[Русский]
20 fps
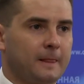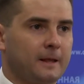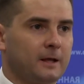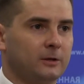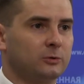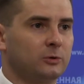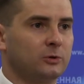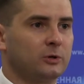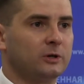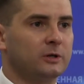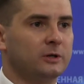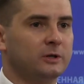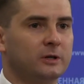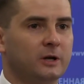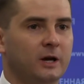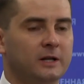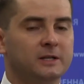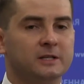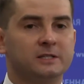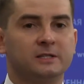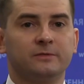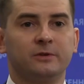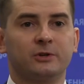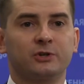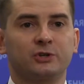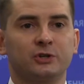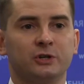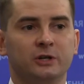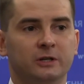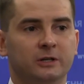который они
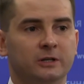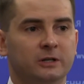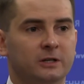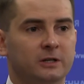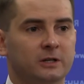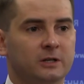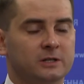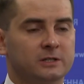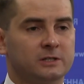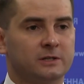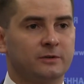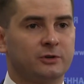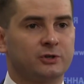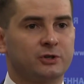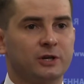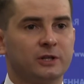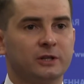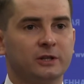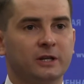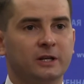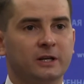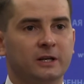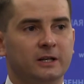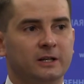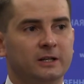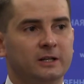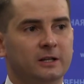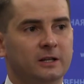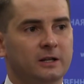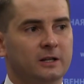совершили, совершенно
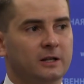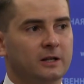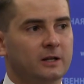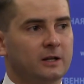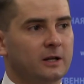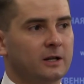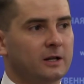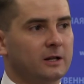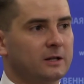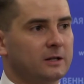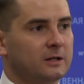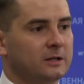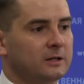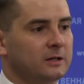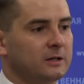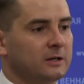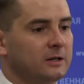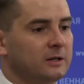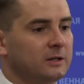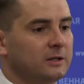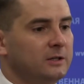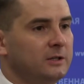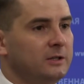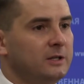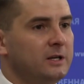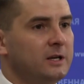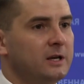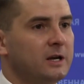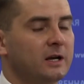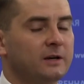э,
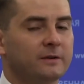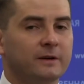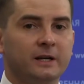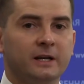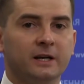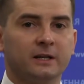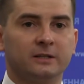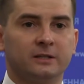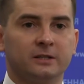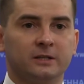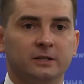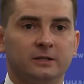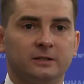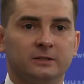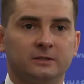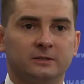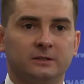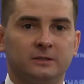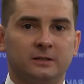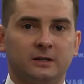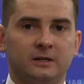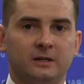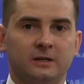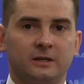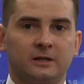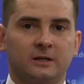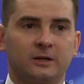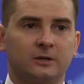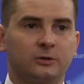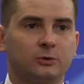не говорят,
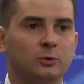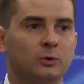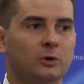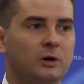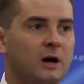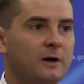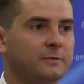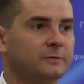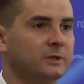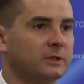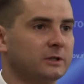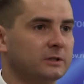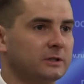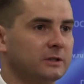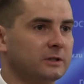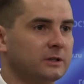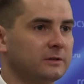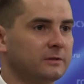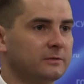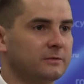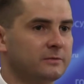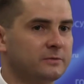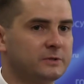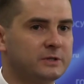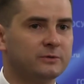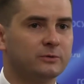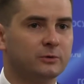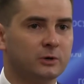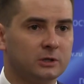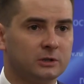э, кто автор-то
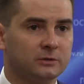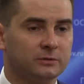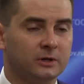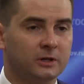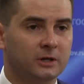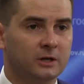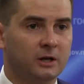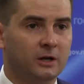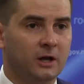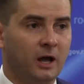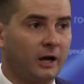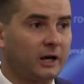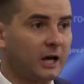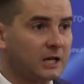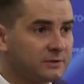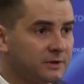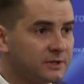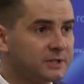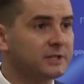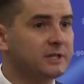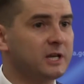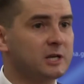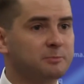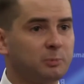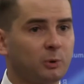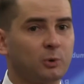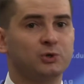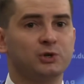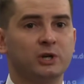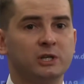всего этого. Оказывается, есть
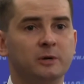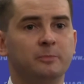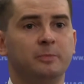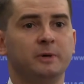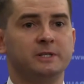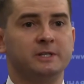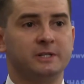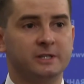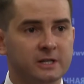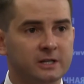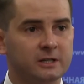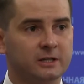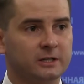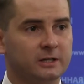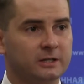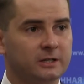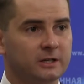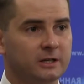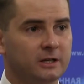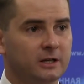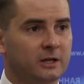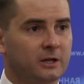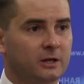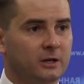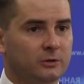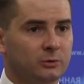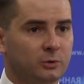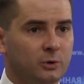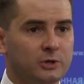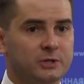поручение президента –
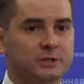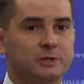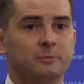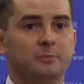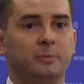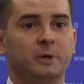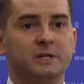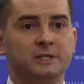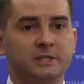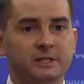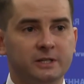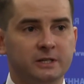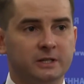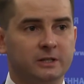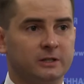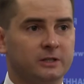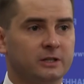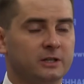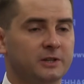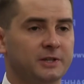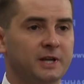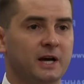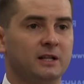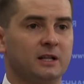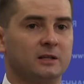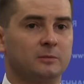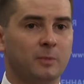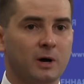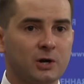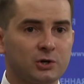то есть президент дал
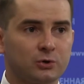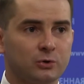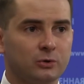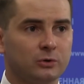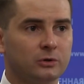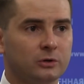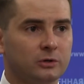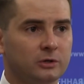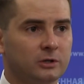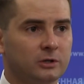отмашку,